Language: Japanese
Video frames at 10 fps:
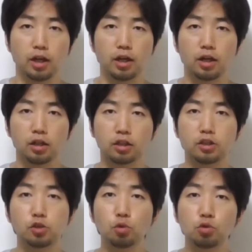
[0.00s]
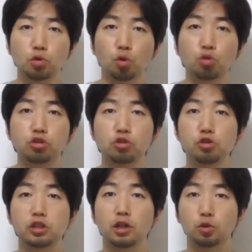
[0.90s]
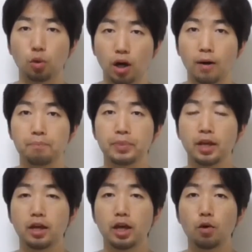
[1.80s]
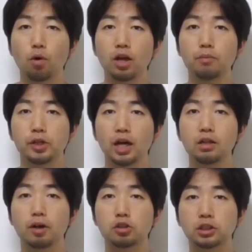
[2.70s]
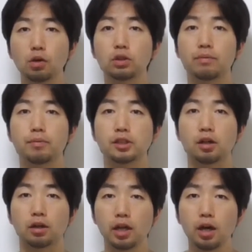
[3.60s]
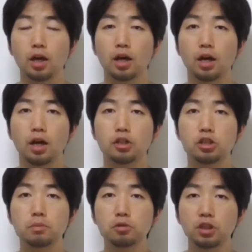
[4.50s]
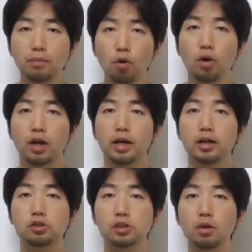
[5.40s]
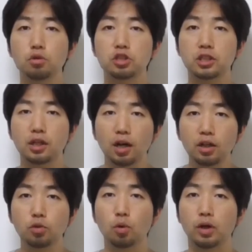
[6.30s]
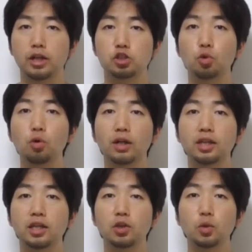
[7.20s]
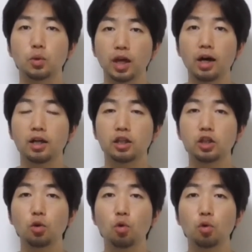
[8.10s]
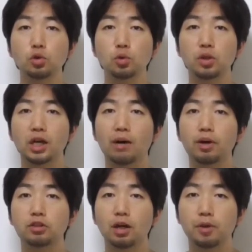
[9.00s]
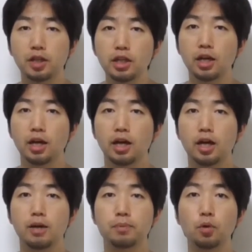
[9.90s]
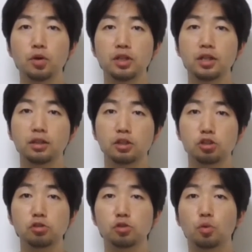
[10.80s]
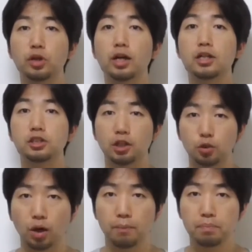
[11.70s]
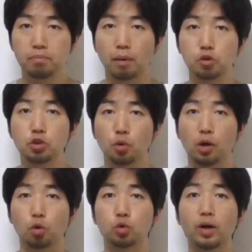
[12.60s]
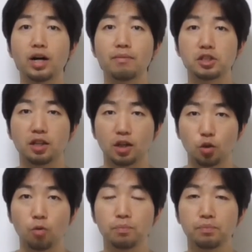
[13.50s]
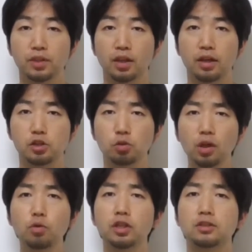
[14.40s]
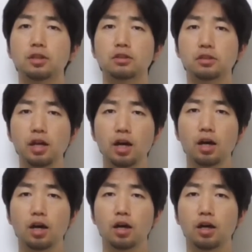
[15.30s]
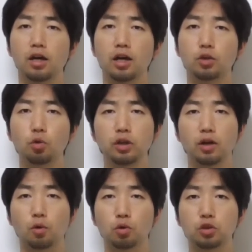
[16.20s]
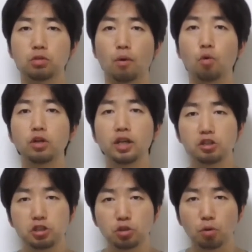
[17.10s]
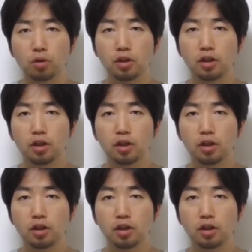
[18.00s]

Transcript: え義足を特注したりとか、え他にもヤギは草を食べますからね、え自分でも、え草をしっかりと、え消化できるような胃の構造に変わるために、え病院に行って手術をお願いりとか、まあ、もちろんこれは断られましたけど、えそんなことやってたんですね、えどうやらこの人は本気らしいと、